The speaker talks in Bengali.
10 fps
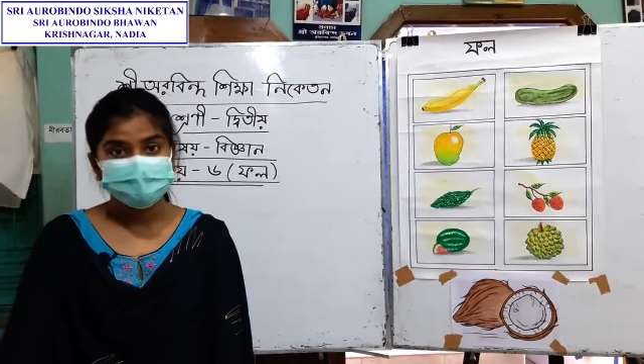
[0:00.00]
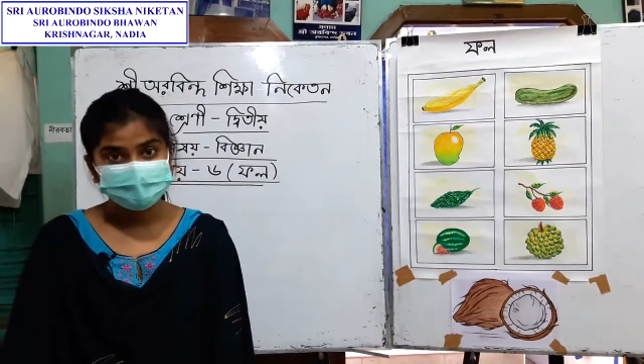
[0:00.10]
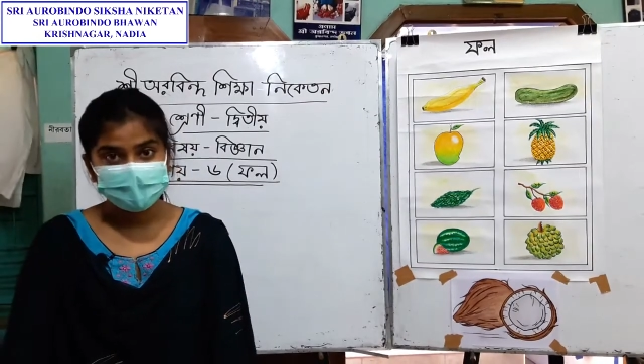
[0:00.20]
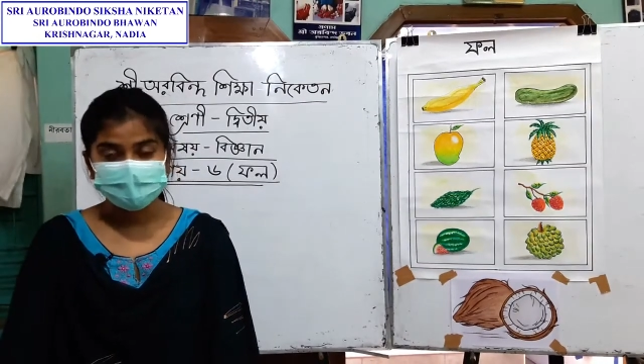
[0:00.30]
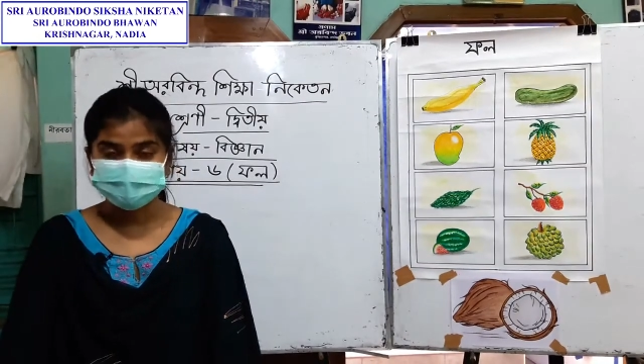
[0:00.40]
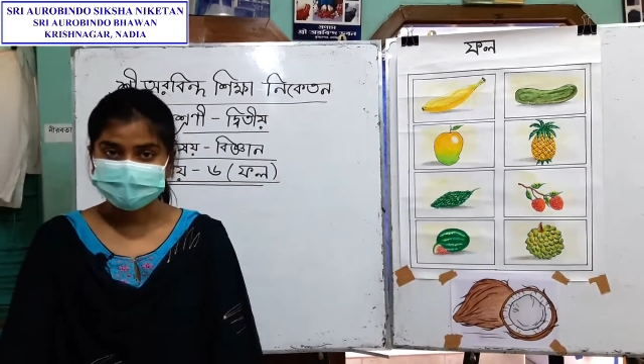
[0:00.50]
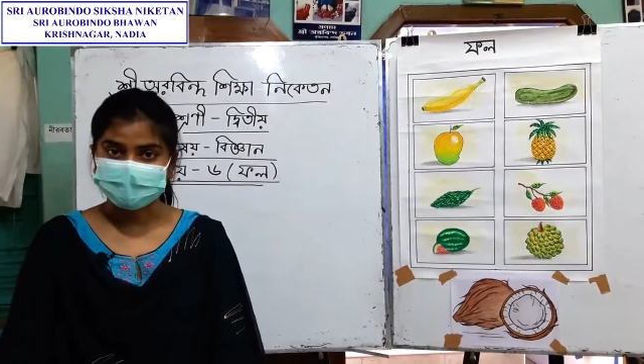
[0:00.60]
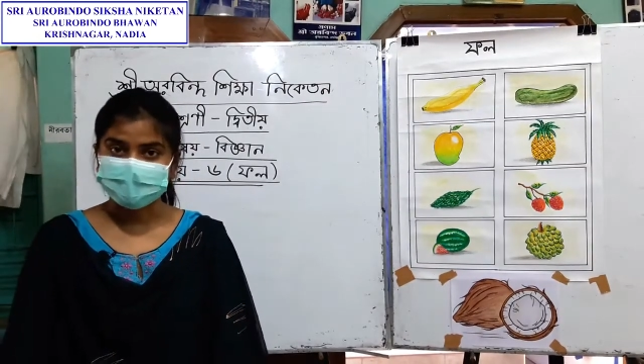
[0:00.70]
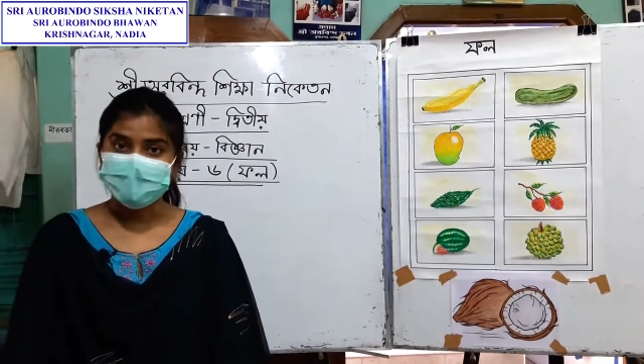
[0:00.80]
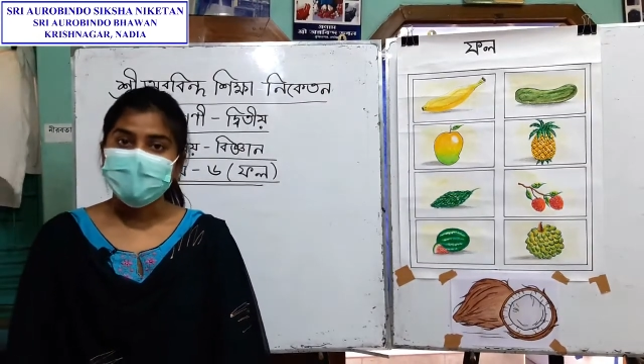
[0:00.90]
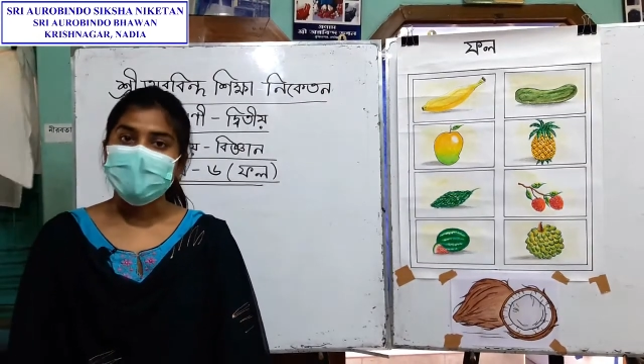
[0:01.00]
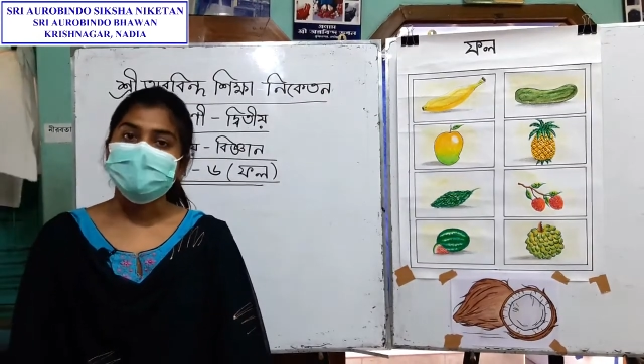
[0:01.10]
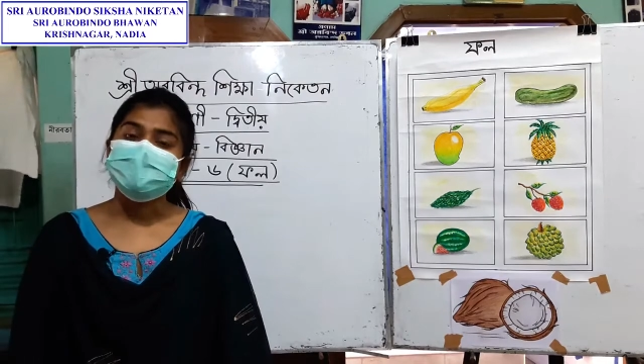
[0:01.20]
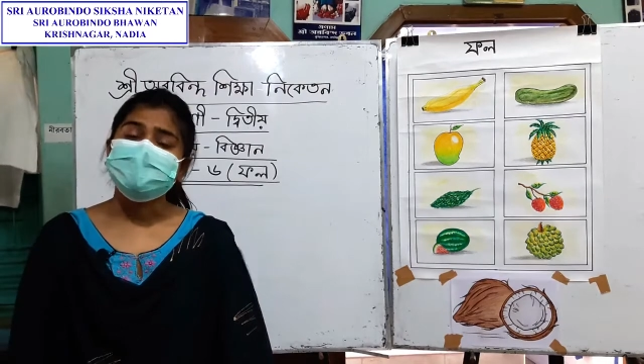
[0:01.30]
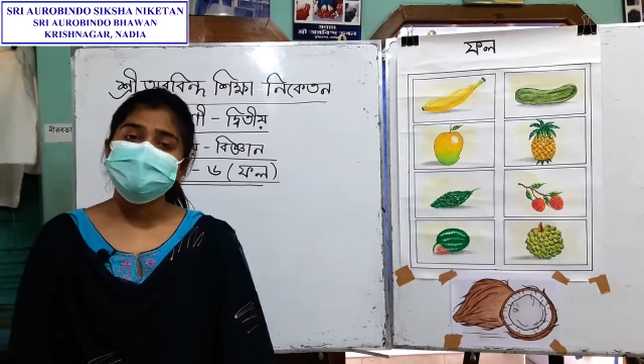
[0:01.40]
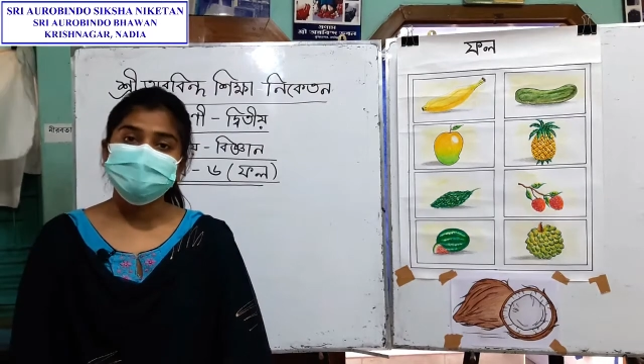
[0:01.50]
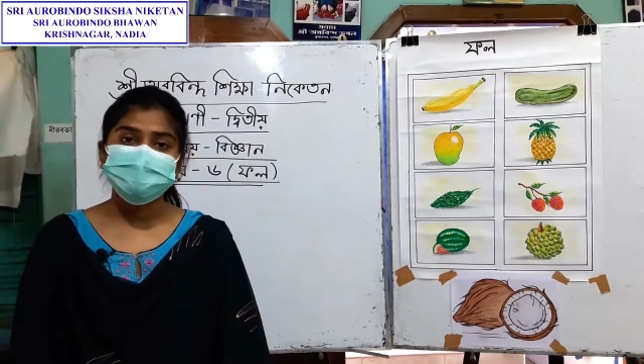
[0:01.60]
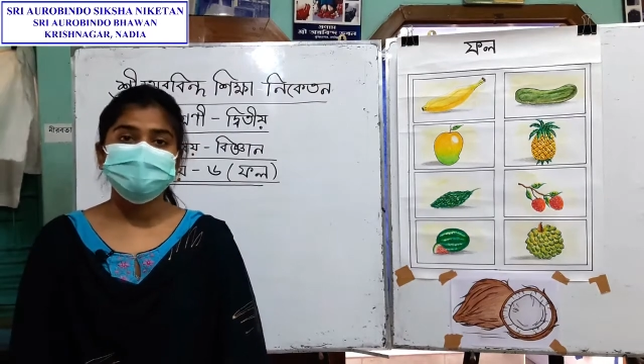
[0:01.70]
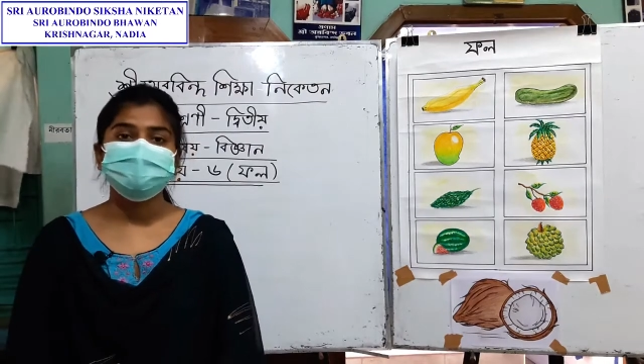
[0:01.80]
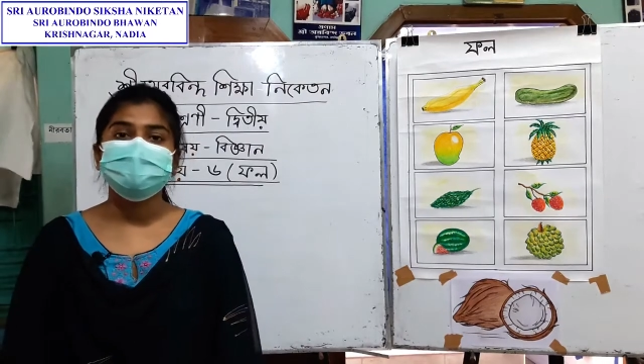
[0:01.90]
পাওয়া যায় আবার কিছু কিছু
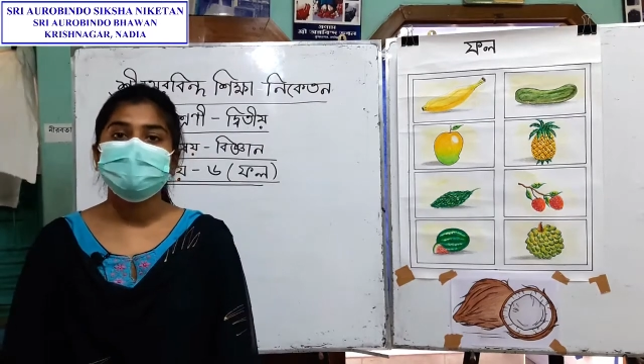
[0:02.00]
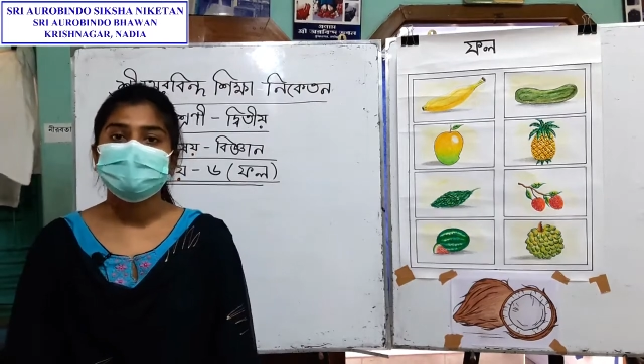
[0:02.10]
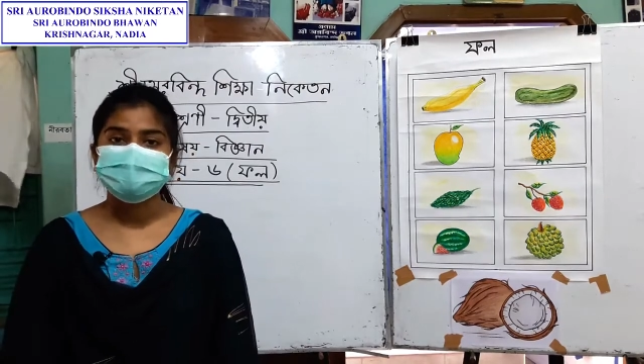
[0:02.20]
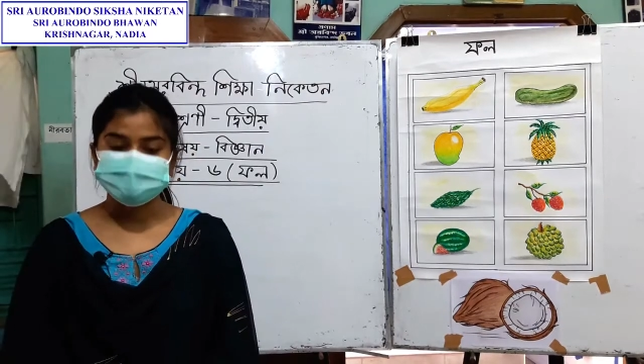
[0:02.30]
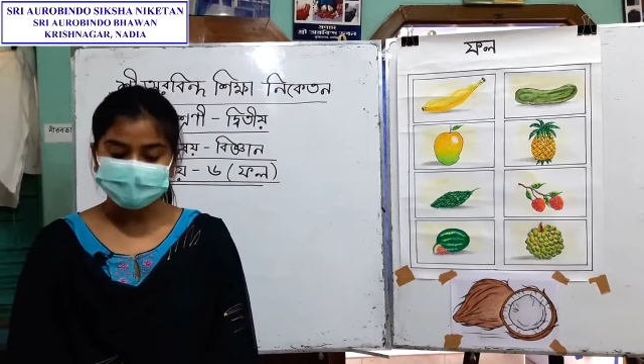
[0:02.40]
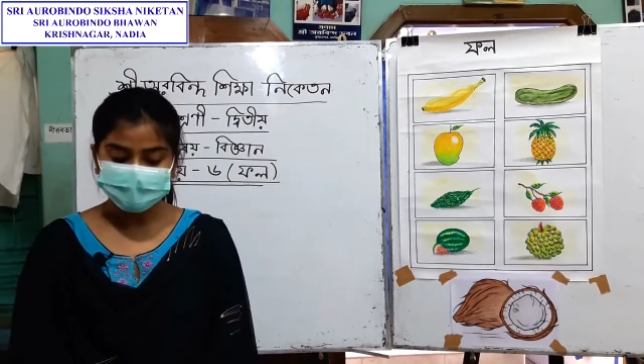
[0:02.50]
ফল আছে